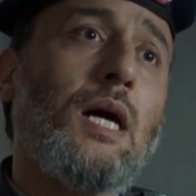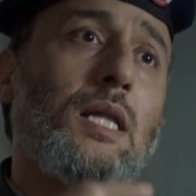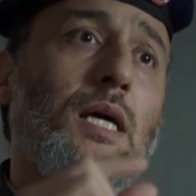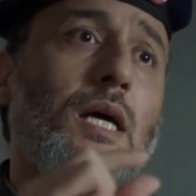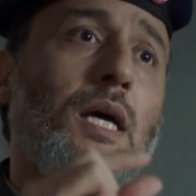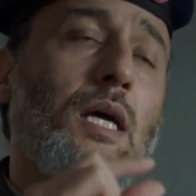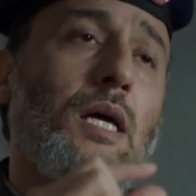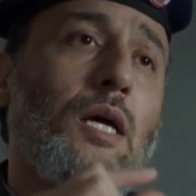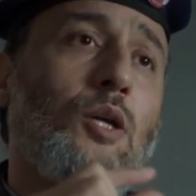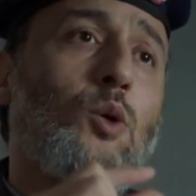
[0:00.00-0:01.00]
هذا
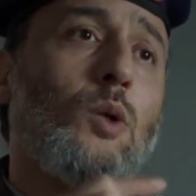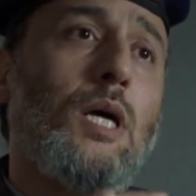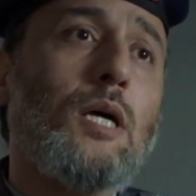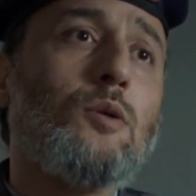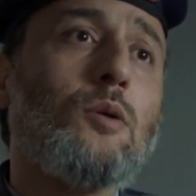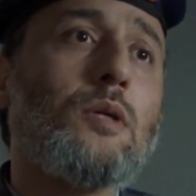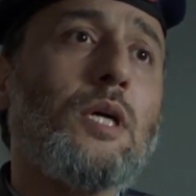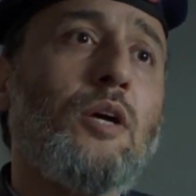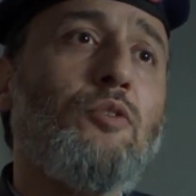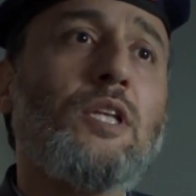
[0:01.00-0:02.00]
آه، يكون لها دور
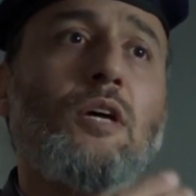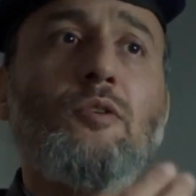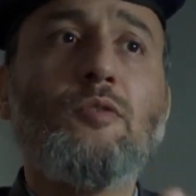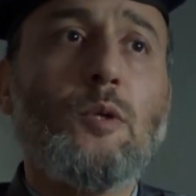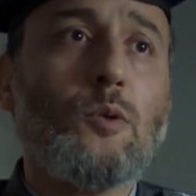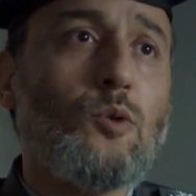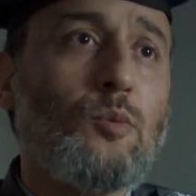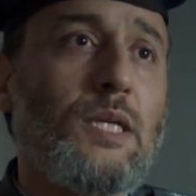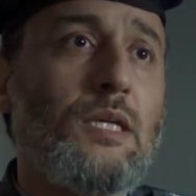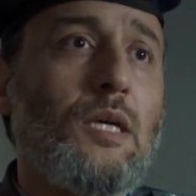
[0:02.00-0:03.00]
في تخفيف
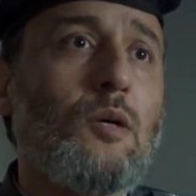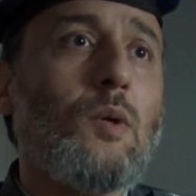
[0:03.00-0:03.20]
العقوبه